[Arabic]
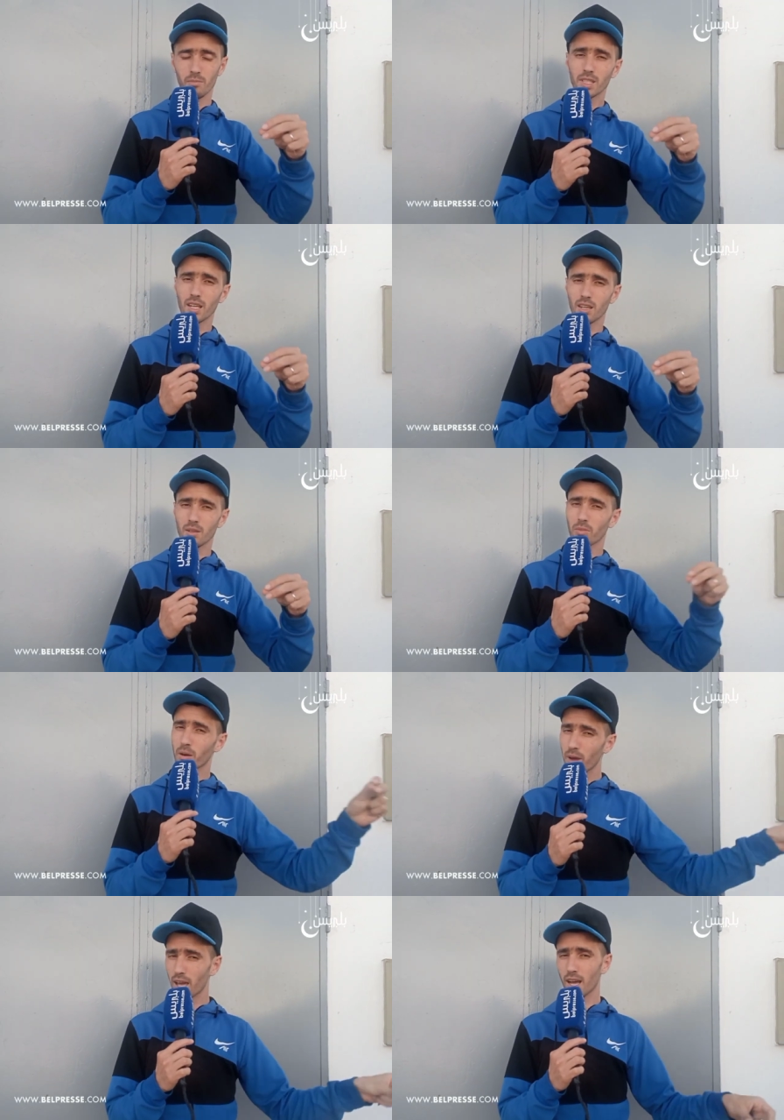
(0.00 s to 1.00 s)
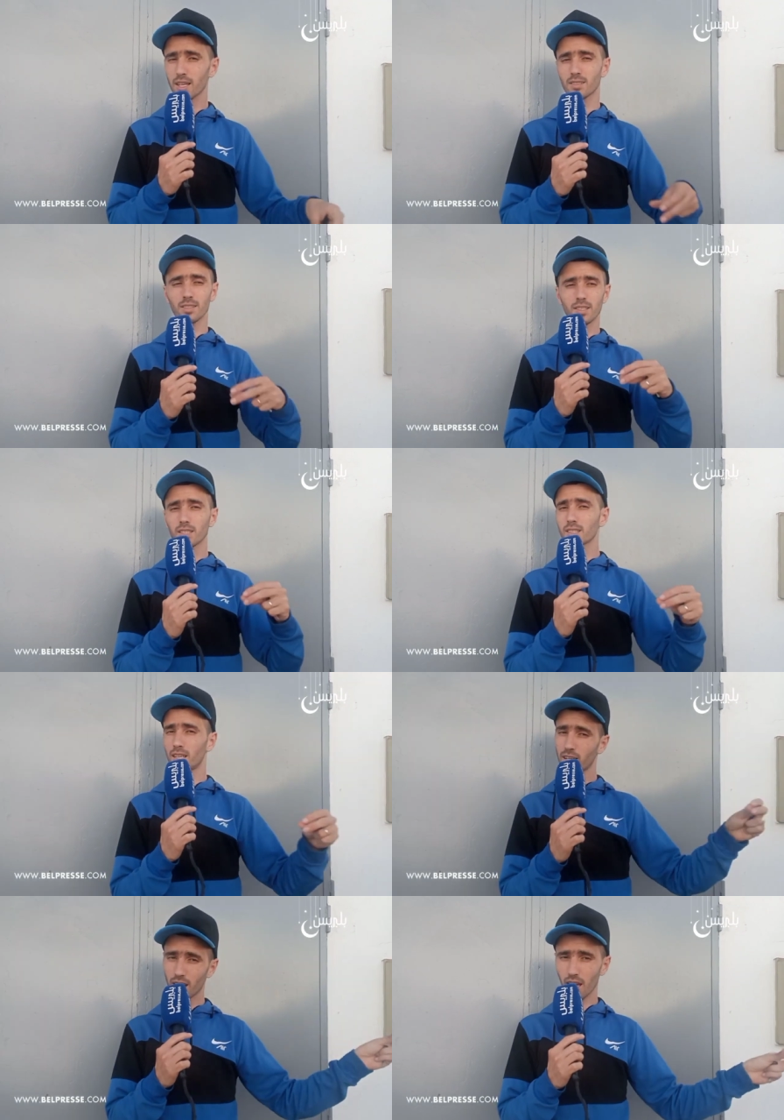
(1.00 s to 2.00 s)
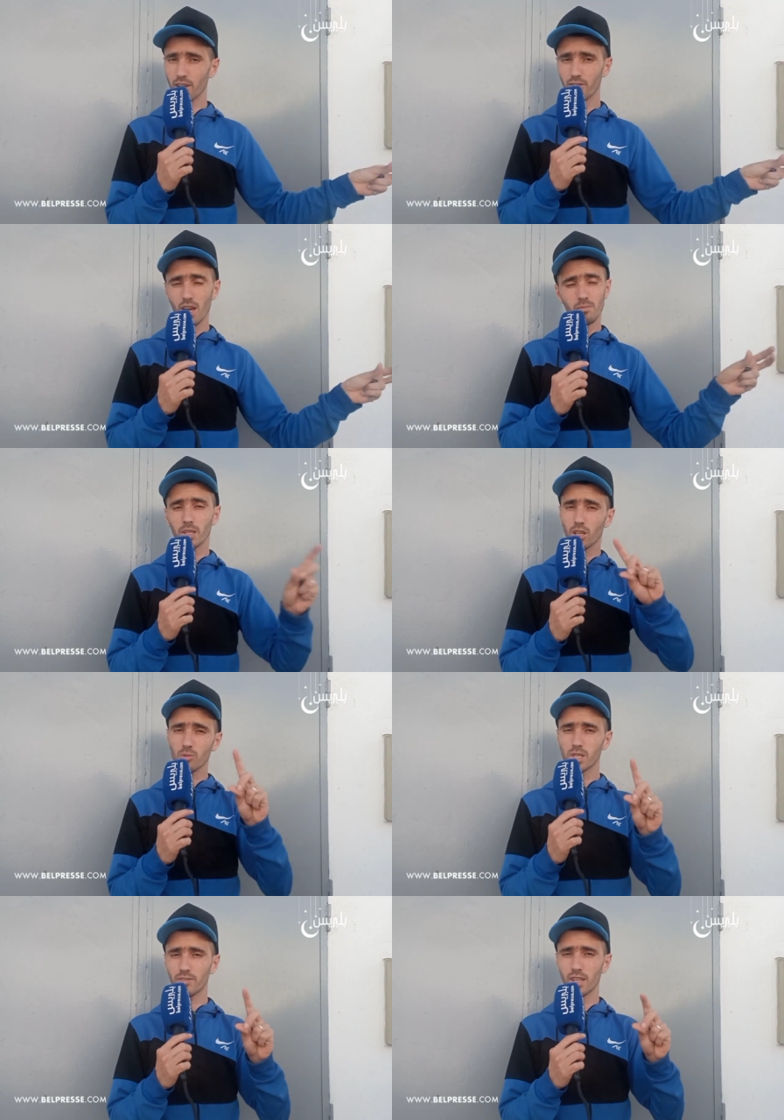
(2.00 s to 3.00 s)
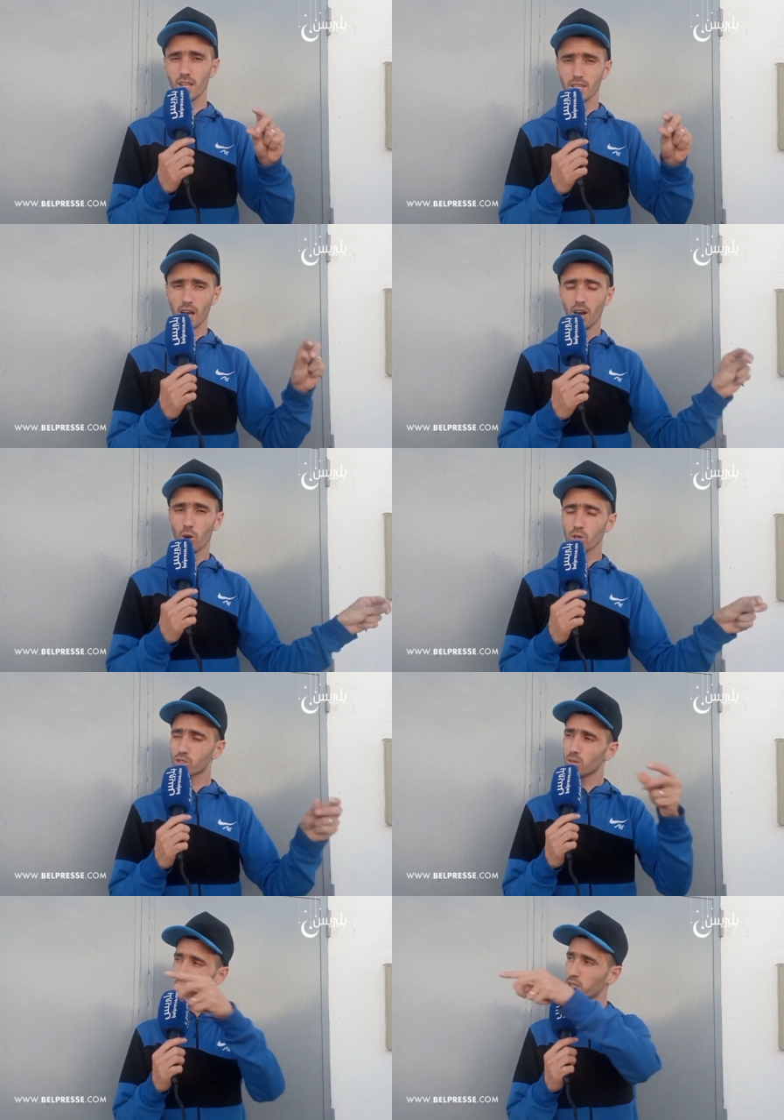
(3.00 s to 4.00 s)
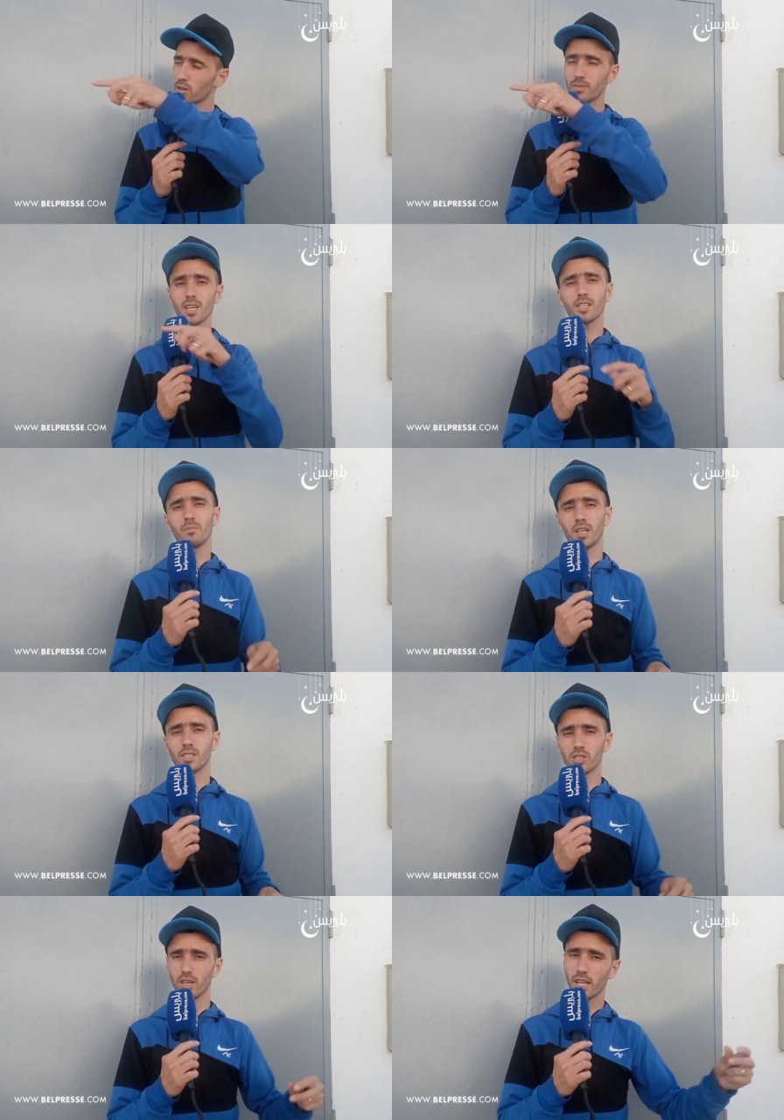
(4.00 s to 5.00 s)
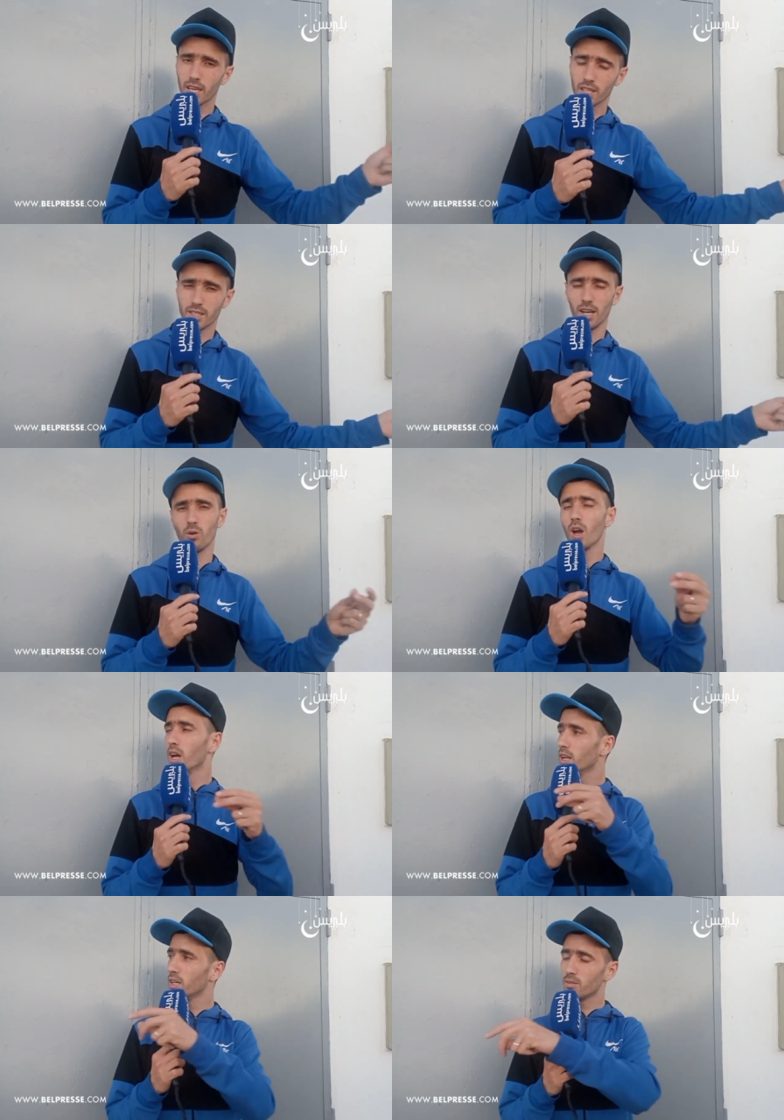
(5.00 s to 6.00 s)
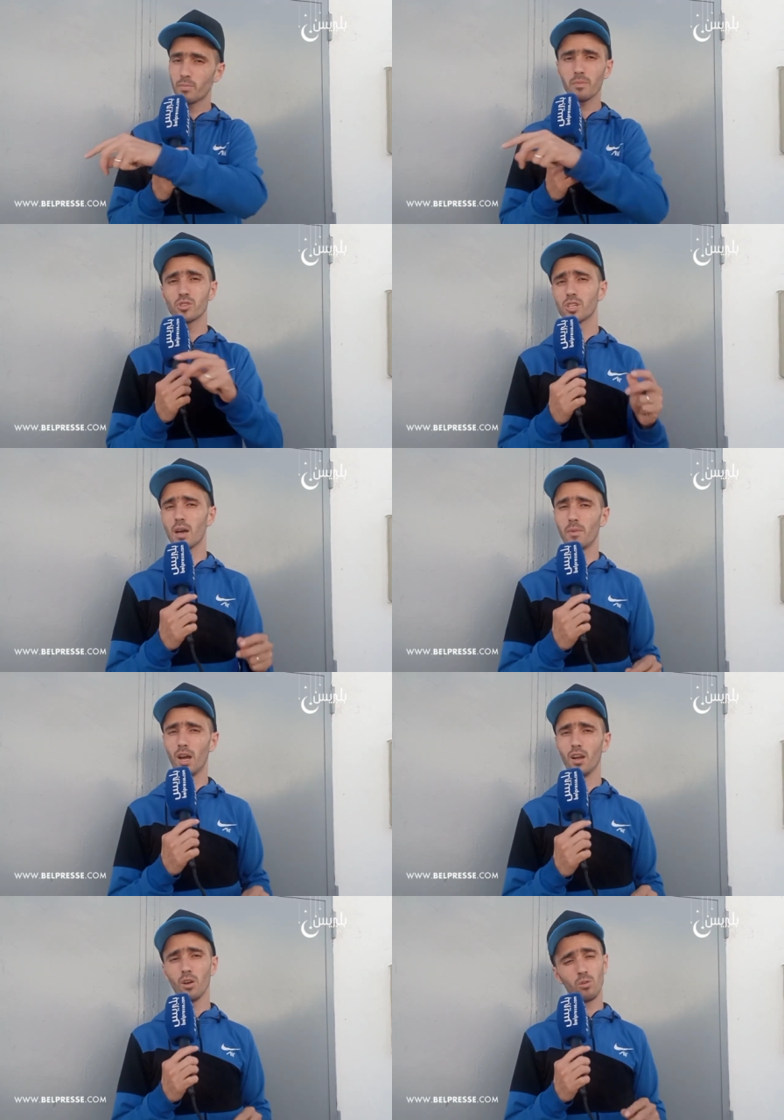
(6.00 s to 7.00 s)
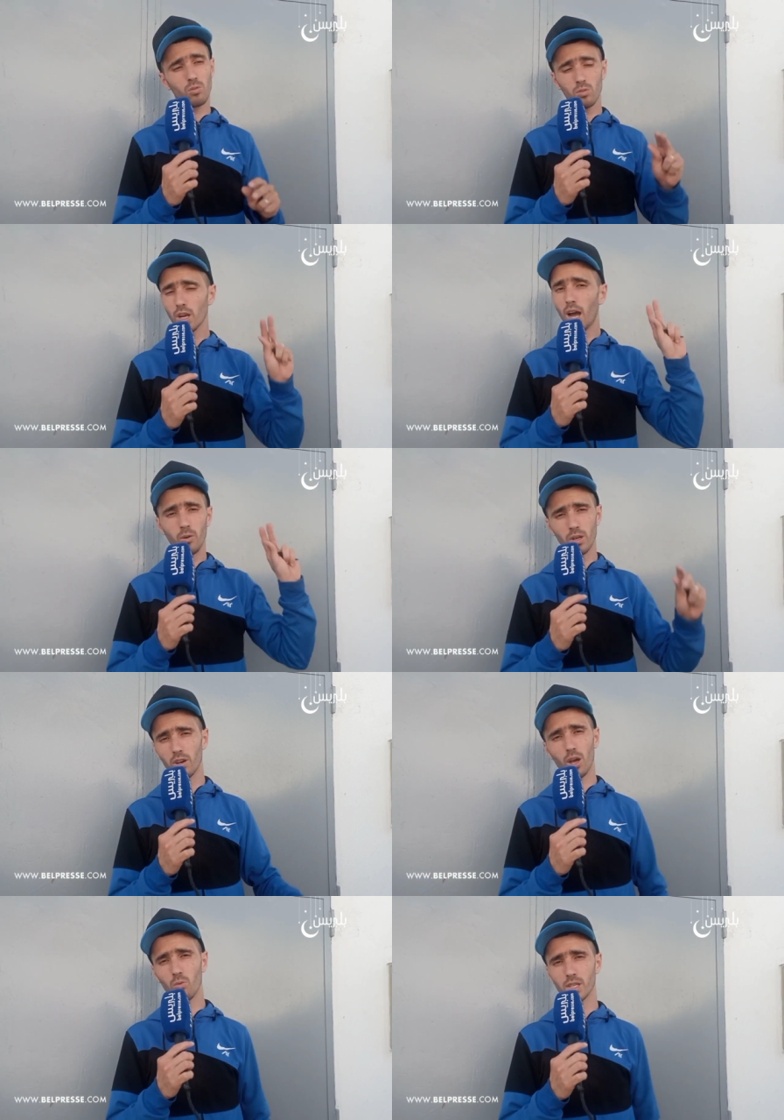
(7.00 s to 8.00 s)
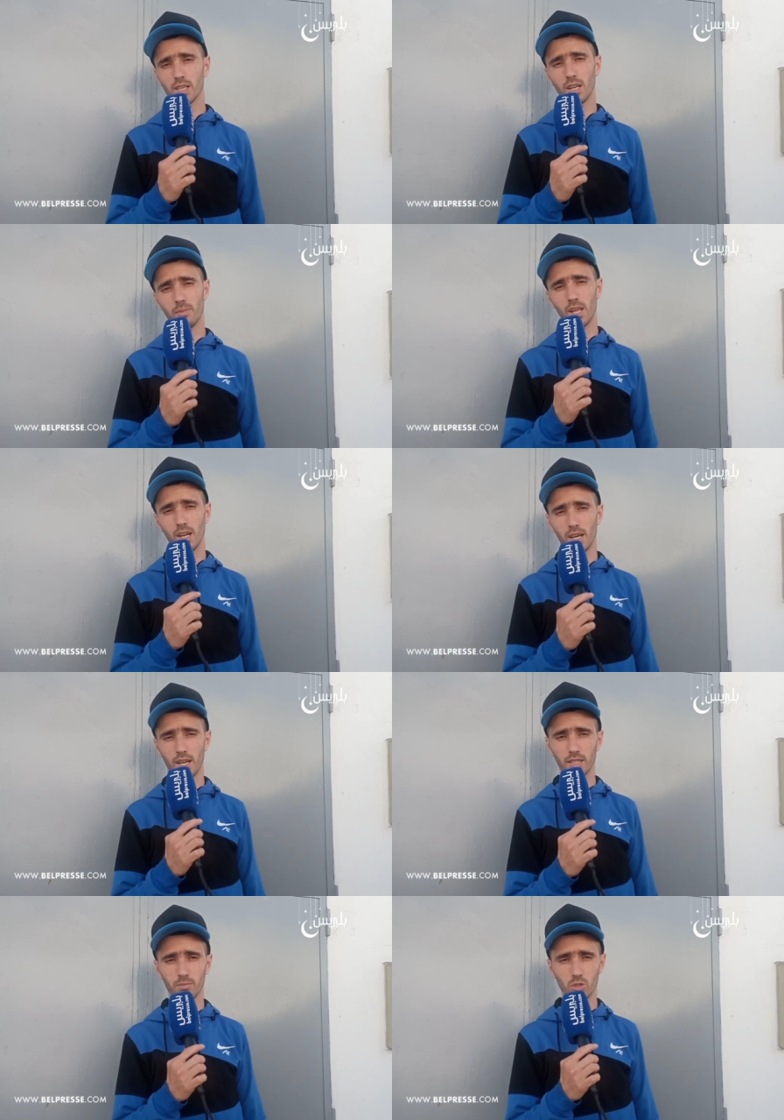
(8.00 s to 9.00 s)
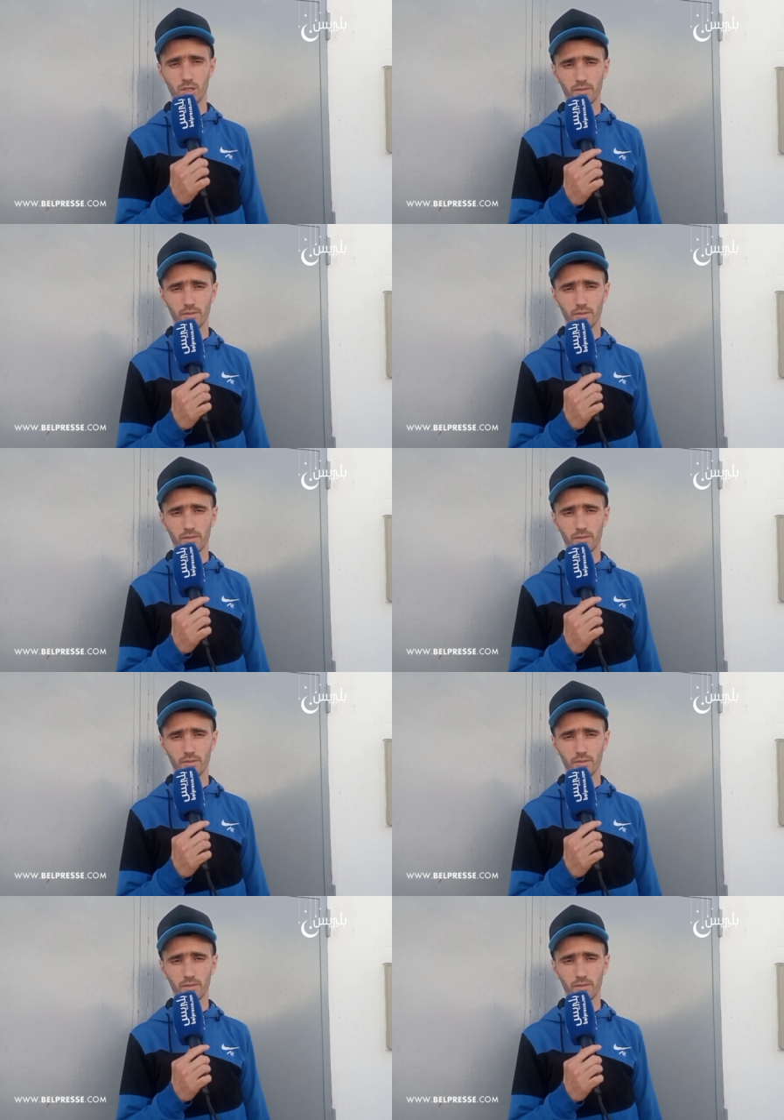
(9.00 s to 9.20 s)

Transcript: مثلا مخمارات شاطت عليك الرغيف ما ديرهمش في الثلاجه وزهم عطيهم الناس اللي محتاجين اللي كيسعوا لباب الجامع ولا حول ولا قوه الا بالله العلي العظيم